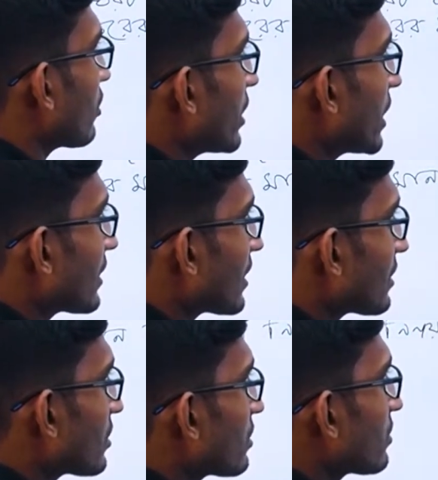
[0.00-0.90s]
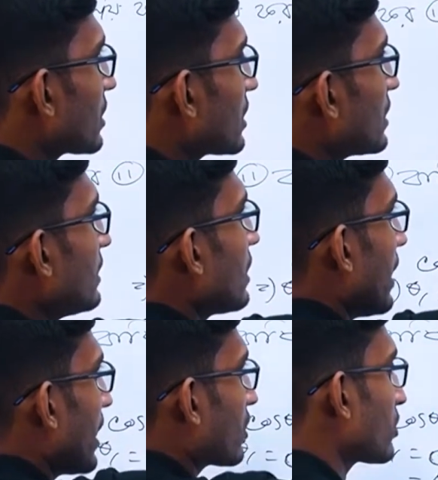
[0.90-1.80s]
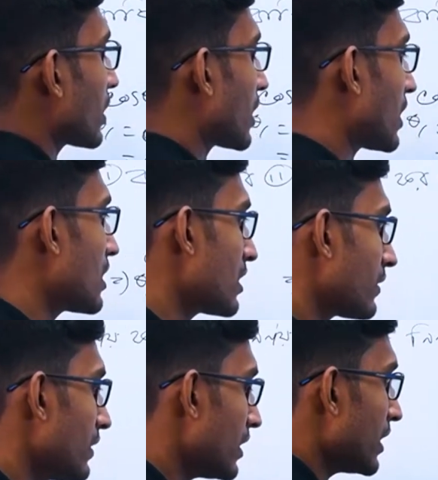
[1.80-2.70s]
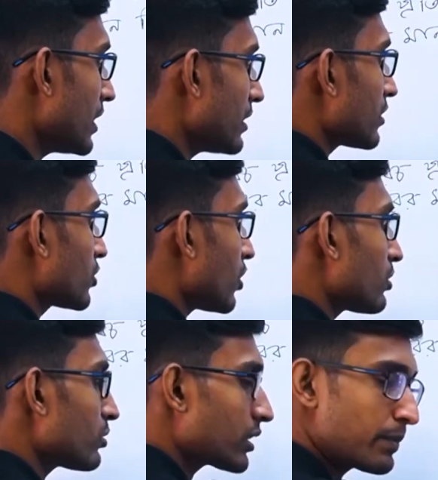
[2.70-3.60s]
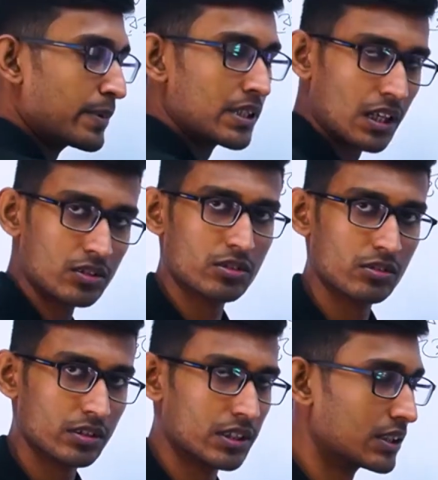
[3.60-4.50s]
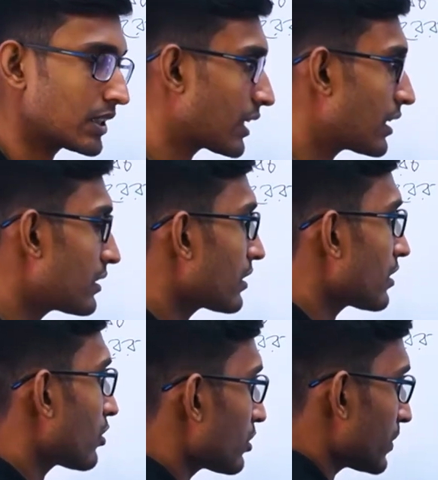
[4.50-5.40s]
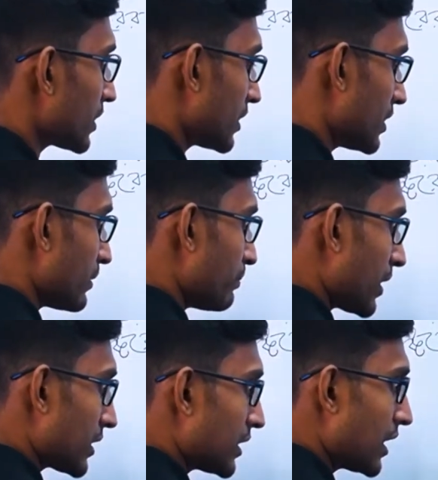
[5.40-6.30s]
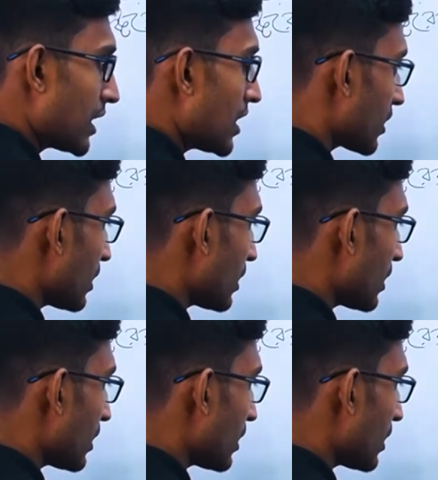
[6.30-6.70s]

টাকা সাশ্রয় করতেছি একশো টাকা তাহলে এই যত কেভিএ সাশ্রয় করতেছি সেখান থেকে কত পাচ্ছি তাহলে আমার